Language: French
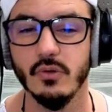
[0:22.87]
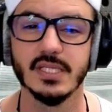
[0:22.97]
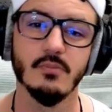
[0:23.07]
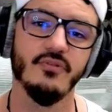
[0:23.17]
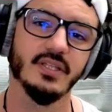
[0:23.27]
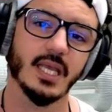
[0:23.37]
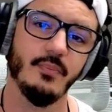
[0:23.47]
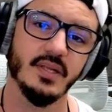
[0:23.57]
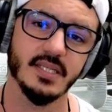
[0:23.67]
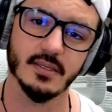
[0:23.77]
ça me fait très
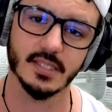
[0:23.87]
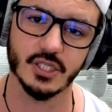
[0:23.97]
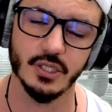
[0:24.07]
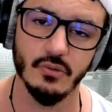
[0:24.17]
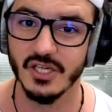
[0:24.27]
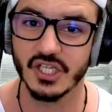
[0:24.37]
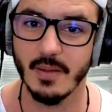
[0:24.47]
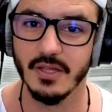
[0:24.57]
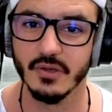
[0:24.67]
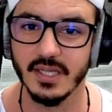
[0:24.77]
plaisir, sachez-le. Je
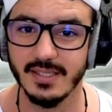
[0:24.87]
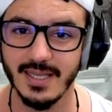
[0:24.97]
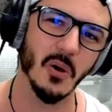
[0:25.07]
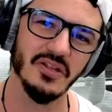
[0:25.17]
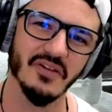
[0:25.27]
t'amène enquêter, on y